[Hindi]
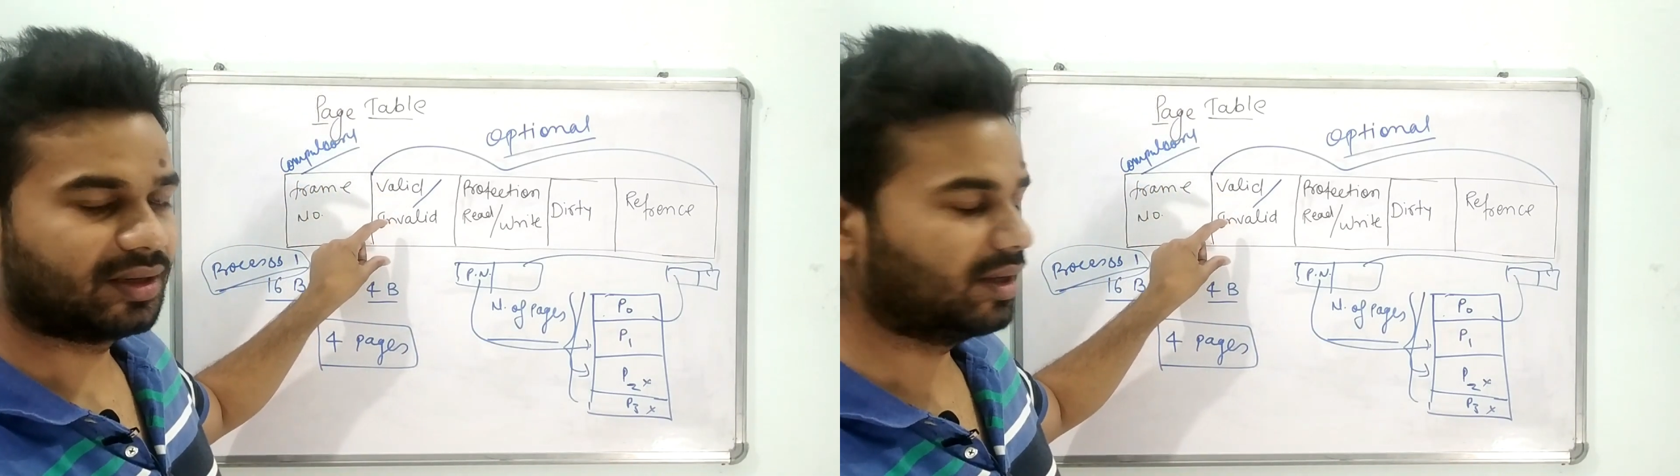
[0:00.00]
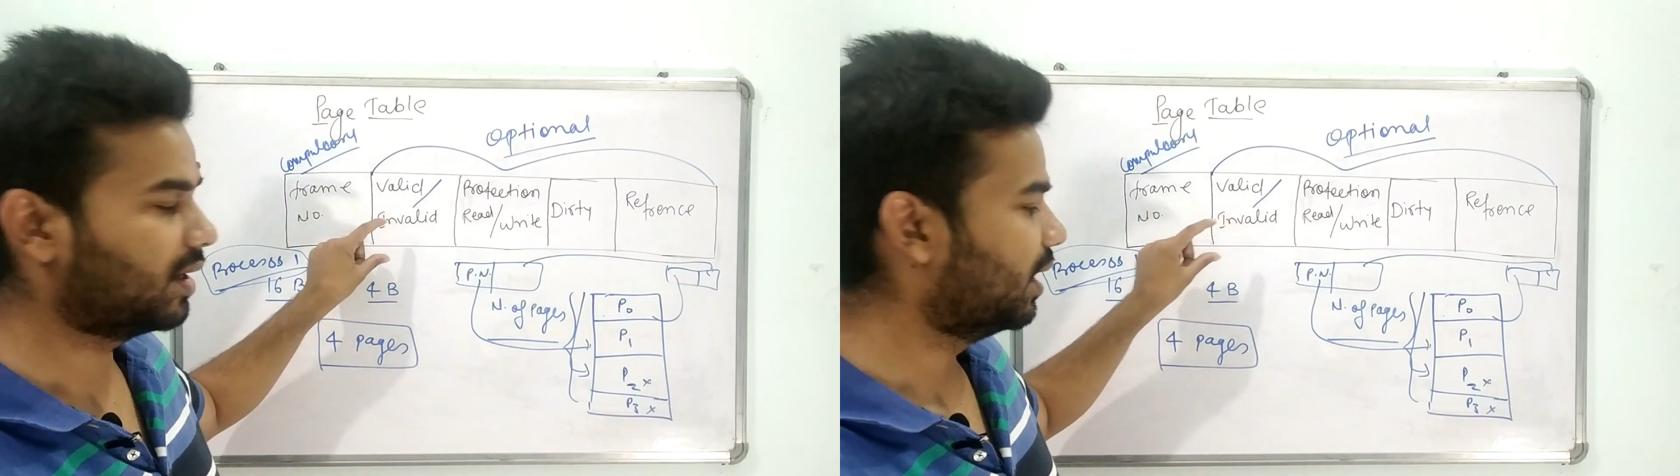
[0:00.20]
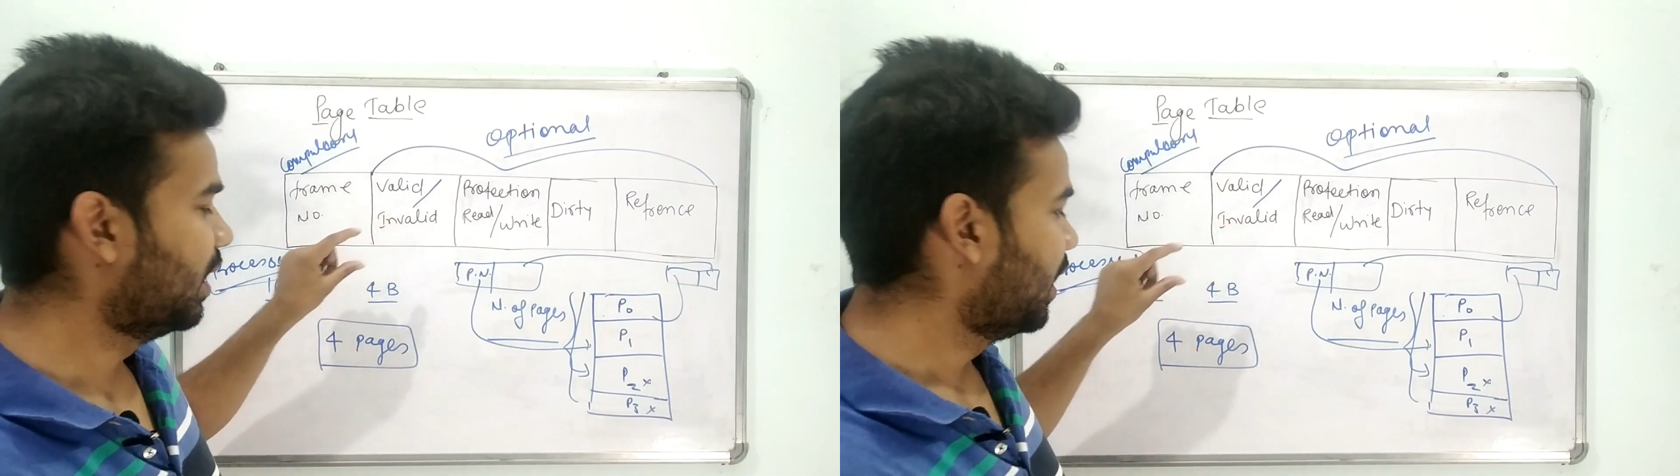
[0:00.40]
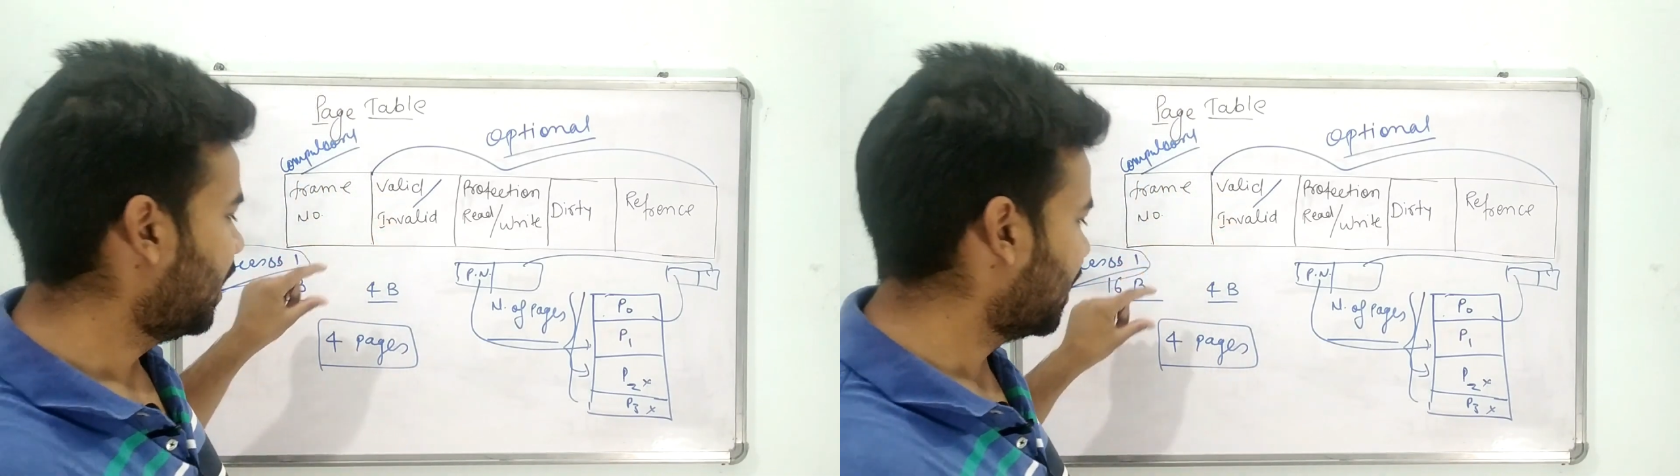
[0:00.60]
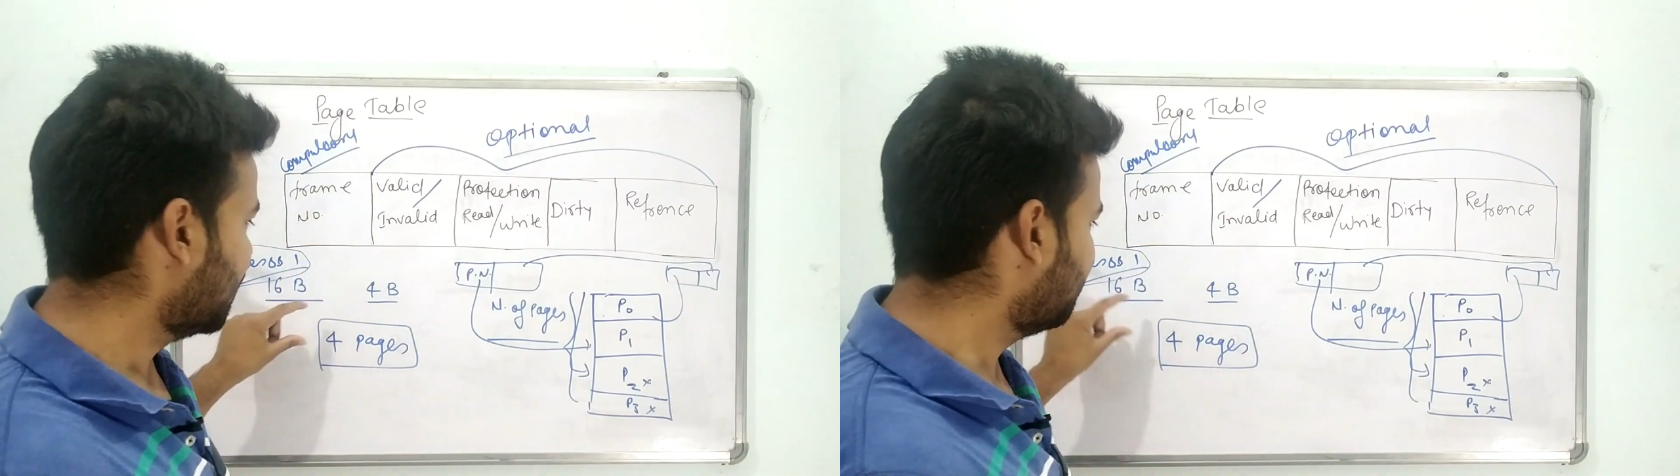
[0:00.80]
ठीक है
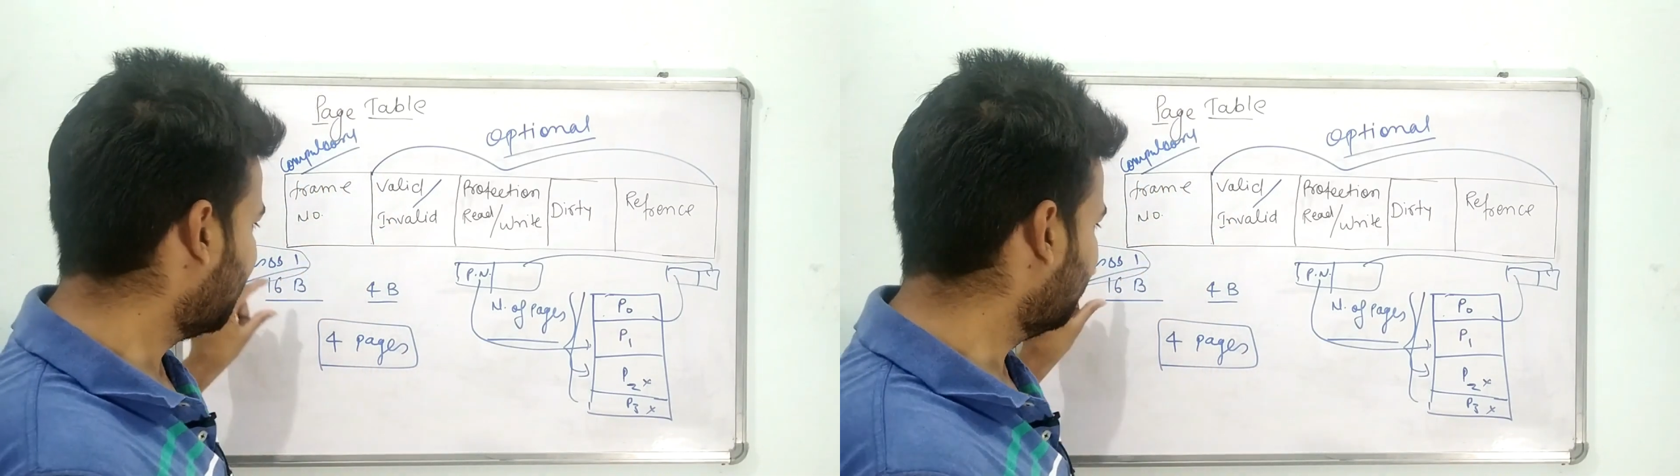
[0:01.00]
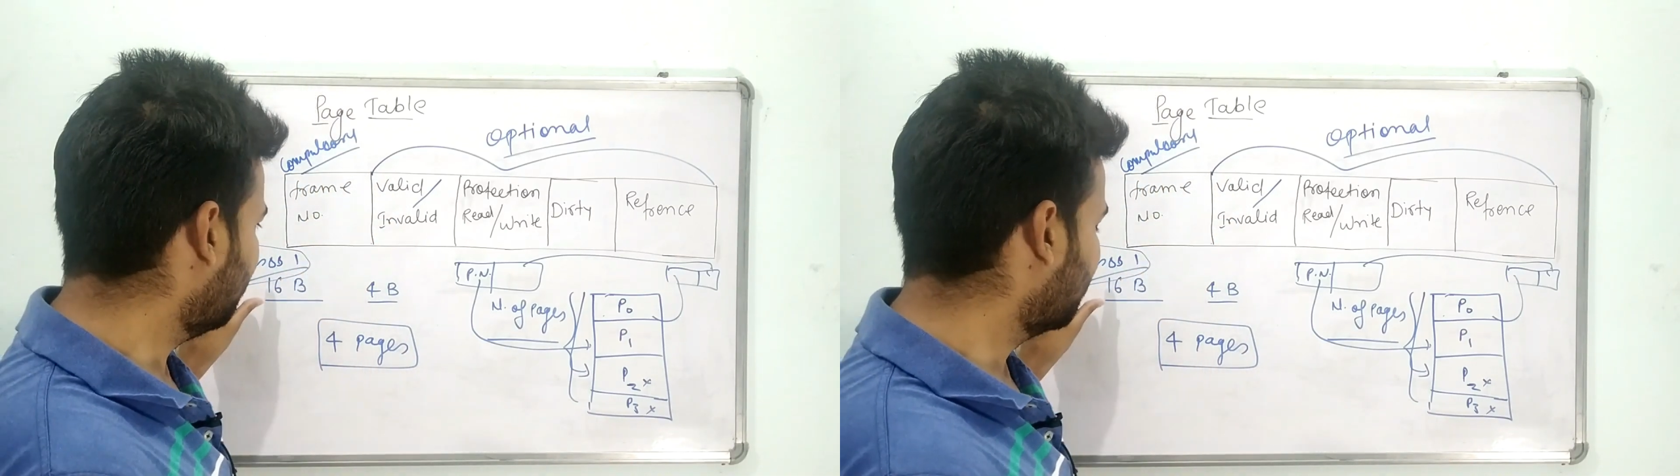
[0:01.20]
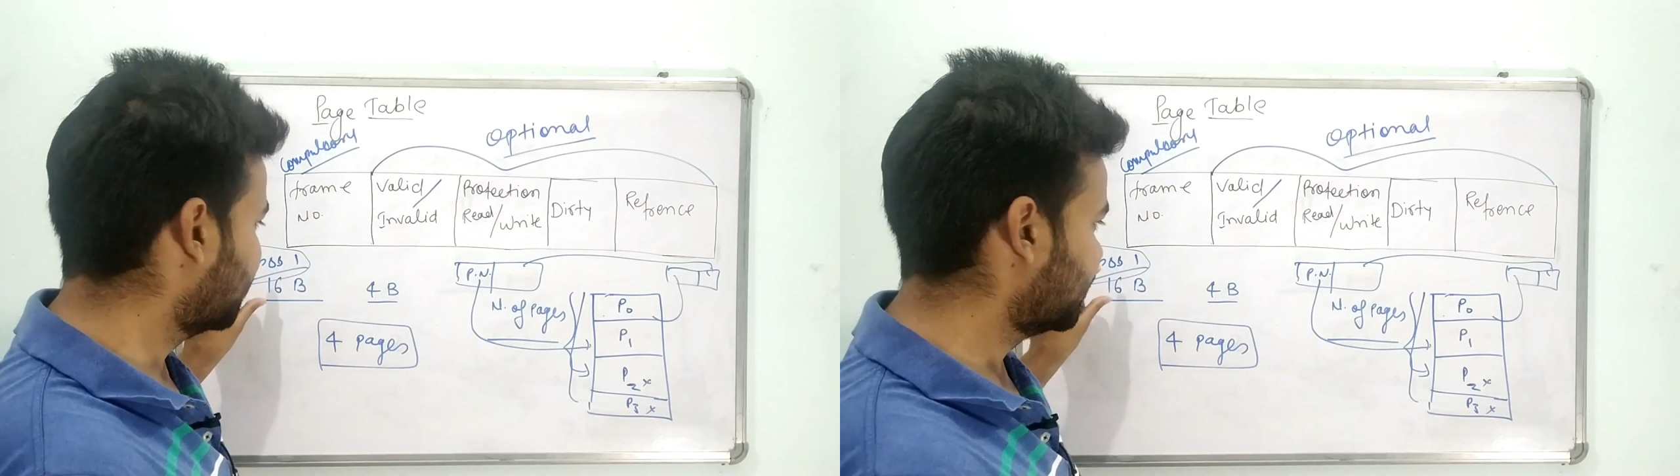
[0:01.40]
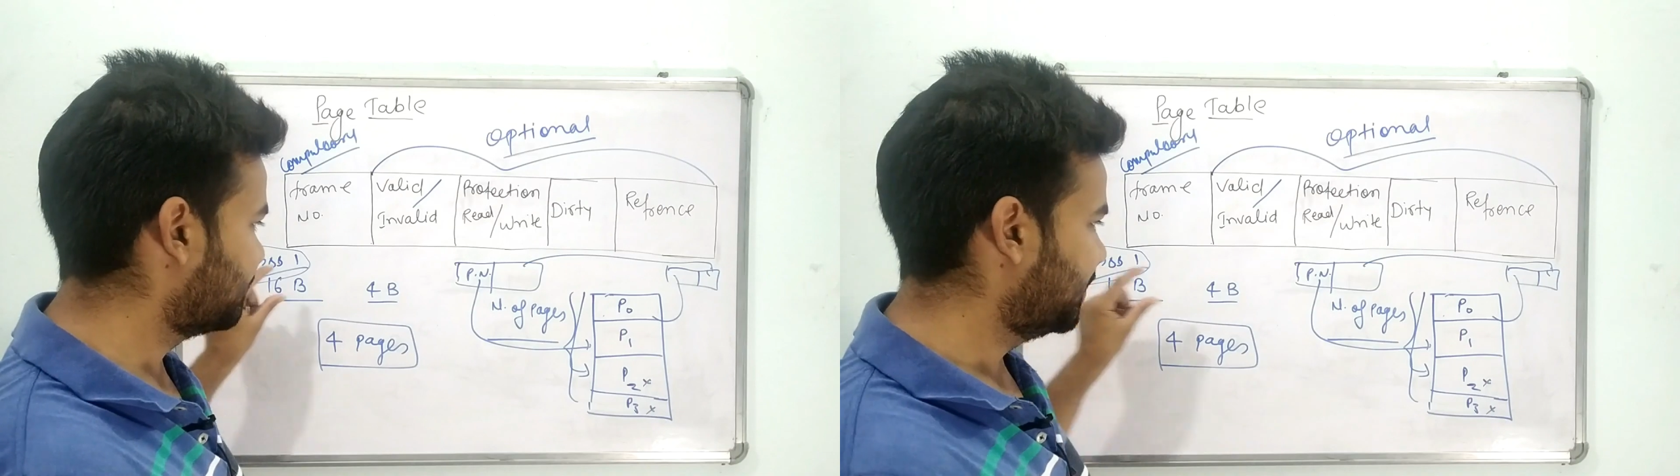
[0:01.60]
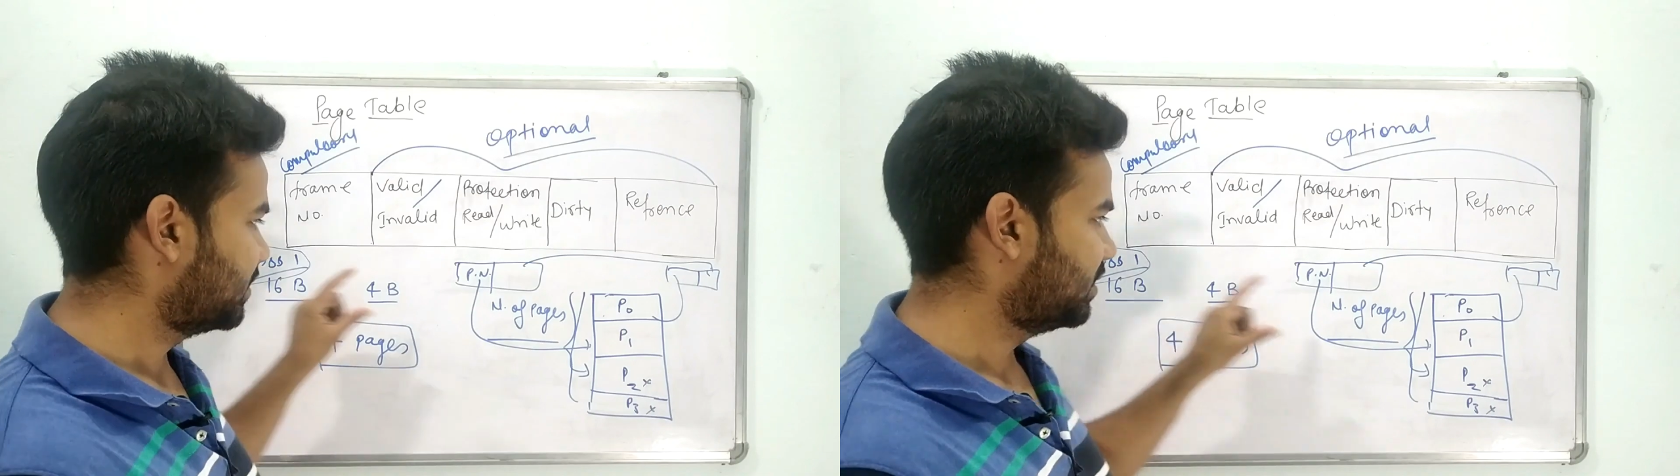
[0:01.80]
अगर मान लो किस
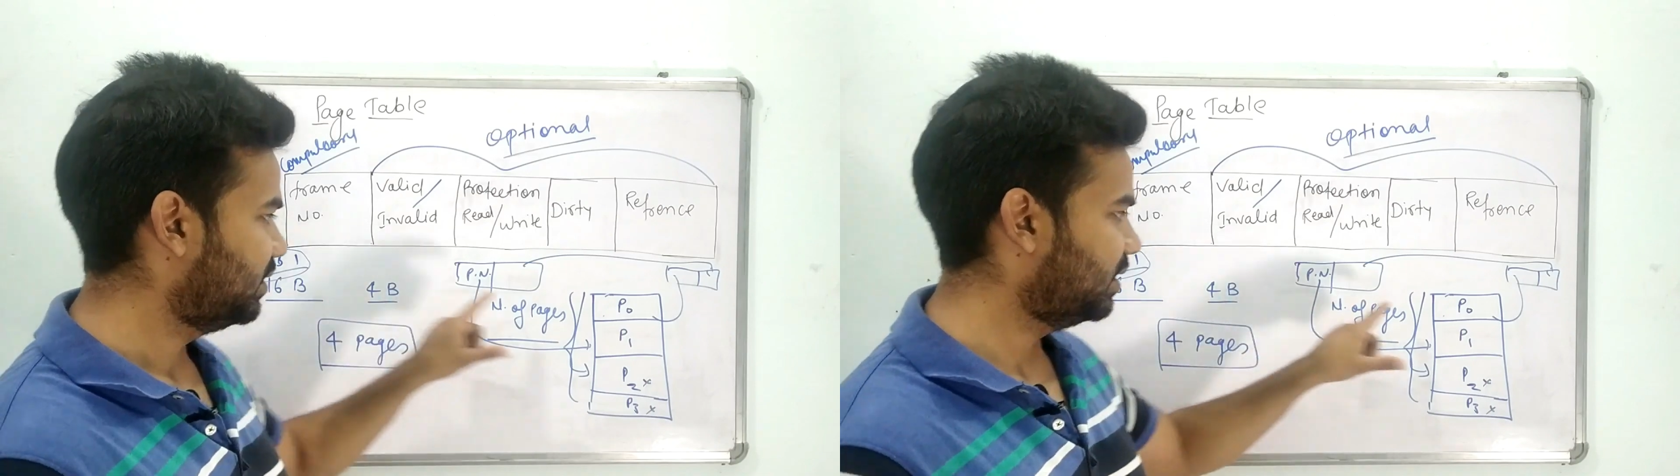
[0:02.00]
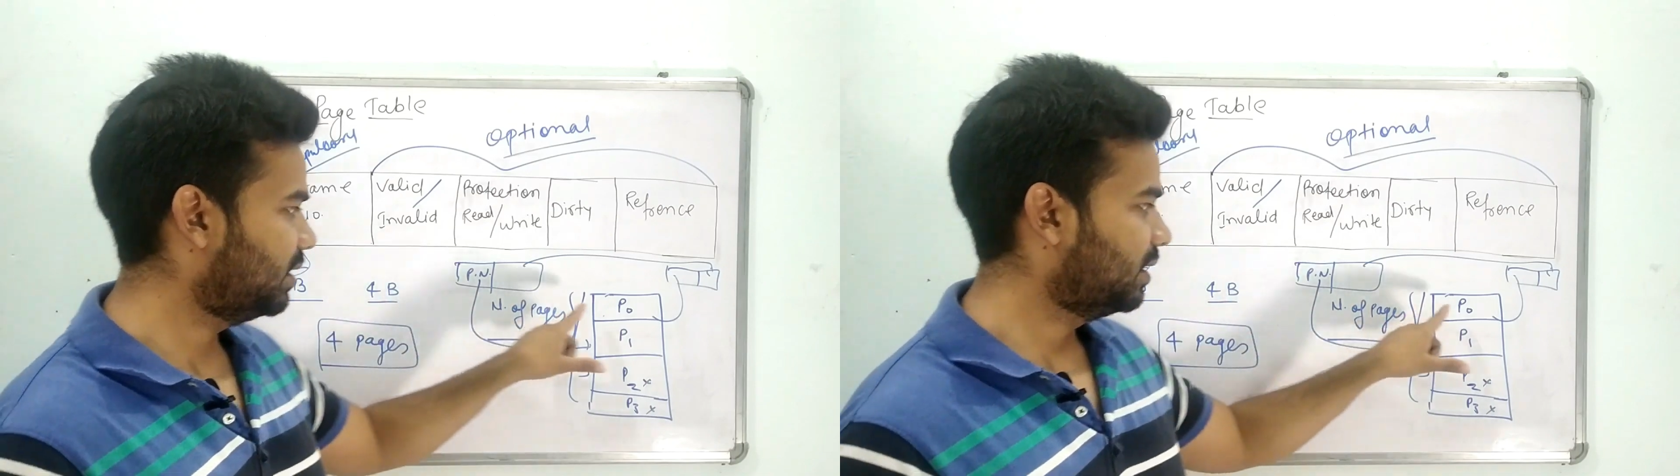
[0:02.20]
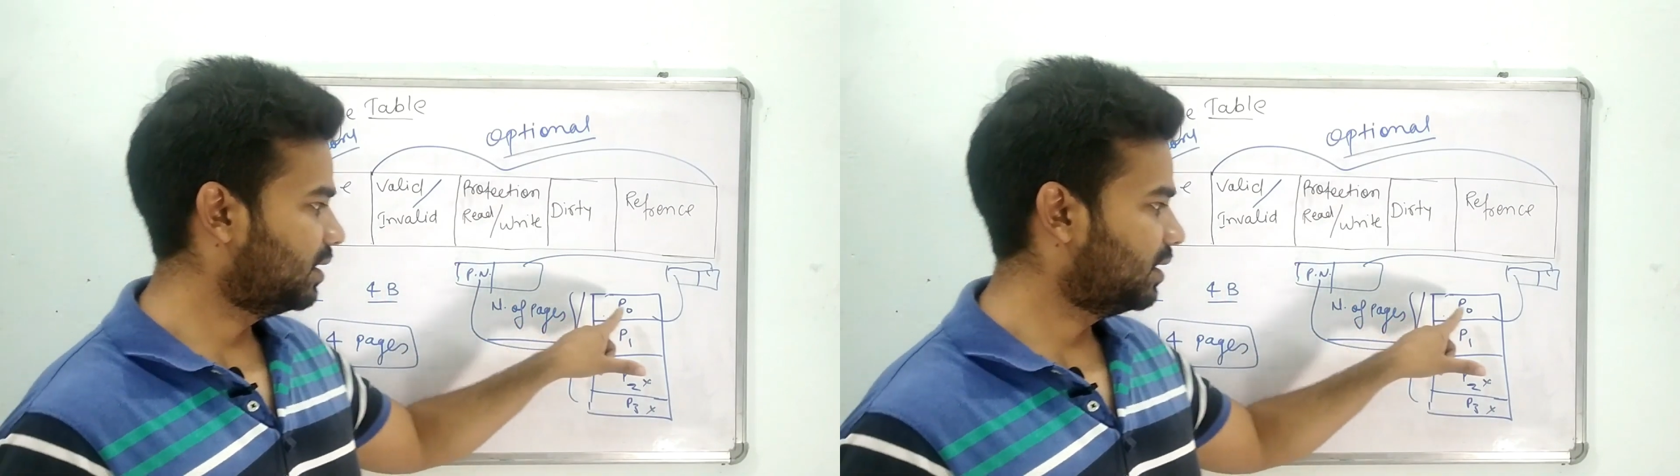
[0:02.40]
पेज के लिए